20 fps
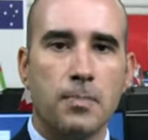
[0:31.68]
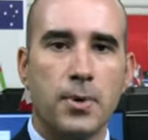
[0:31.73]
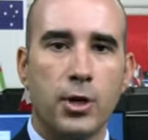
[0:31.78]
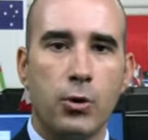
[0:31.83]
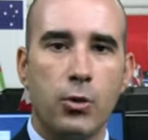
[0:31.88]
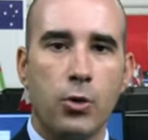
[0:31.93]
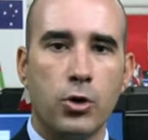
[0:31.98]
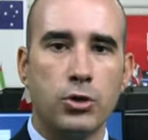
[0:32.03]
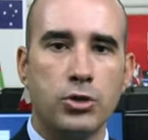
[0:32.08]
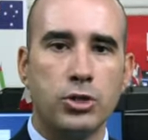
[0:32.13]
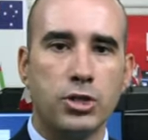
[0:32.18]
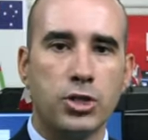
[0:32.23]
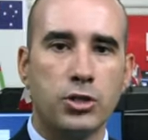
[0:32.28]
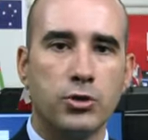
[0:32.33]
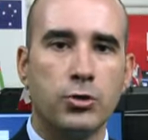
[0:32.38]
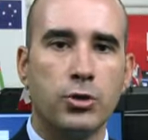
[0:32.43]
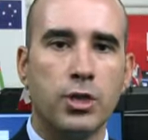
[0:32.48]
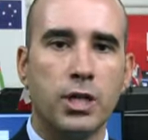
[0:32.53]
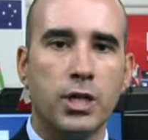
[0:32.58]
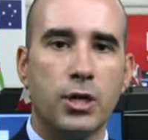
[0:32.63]
Para hoje, na
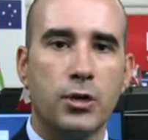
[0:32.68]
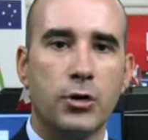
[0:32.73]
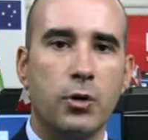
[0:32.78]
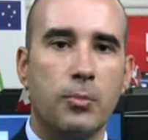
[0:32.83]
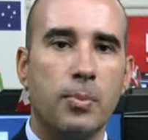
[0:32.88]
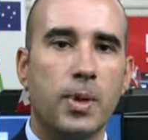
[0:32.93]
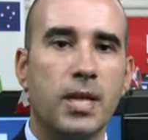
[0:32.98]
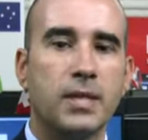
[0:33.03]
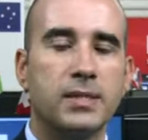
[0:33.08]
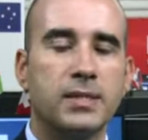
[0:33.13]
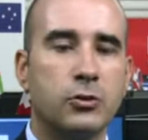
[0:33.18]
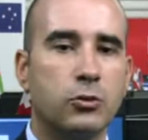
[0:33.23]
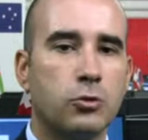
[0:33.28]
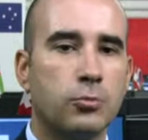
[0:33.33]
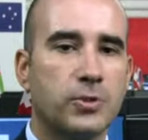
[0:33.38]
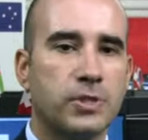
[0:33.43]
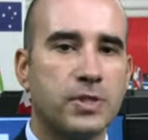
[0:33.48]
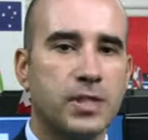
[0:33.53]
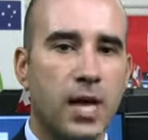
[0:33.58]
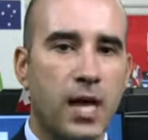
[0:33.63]
zona euro, a balança
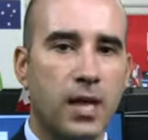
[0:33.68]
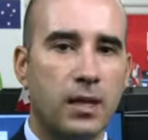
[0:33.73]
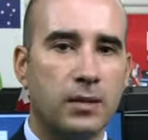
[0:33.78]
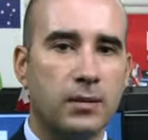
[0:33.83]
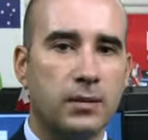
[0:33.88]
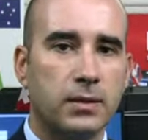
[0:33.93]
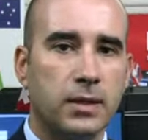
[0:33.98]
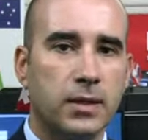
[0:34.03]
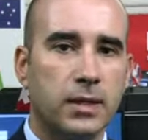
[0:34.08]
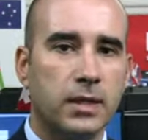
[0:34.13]
comercial.